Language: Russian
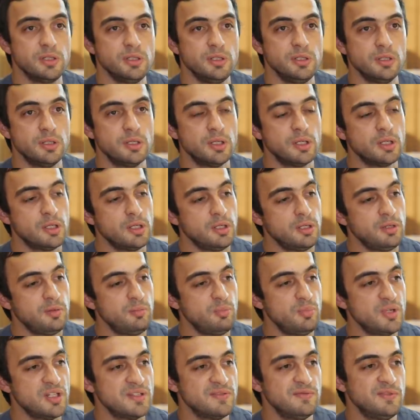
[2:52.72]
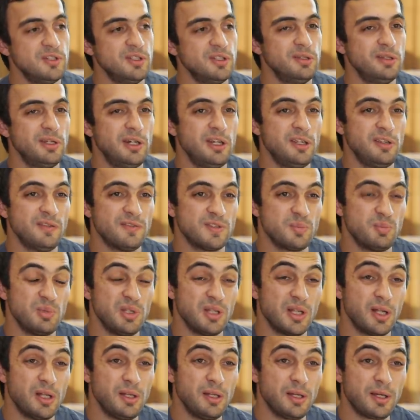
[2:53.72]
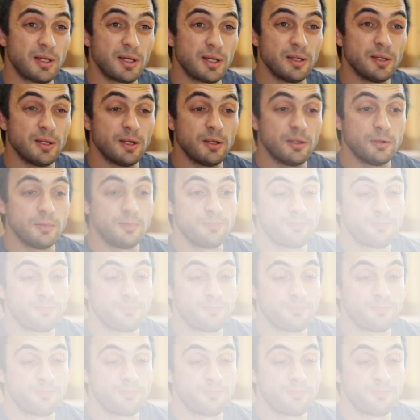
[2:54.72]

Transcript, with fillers: и без внедрения в спинальный канал.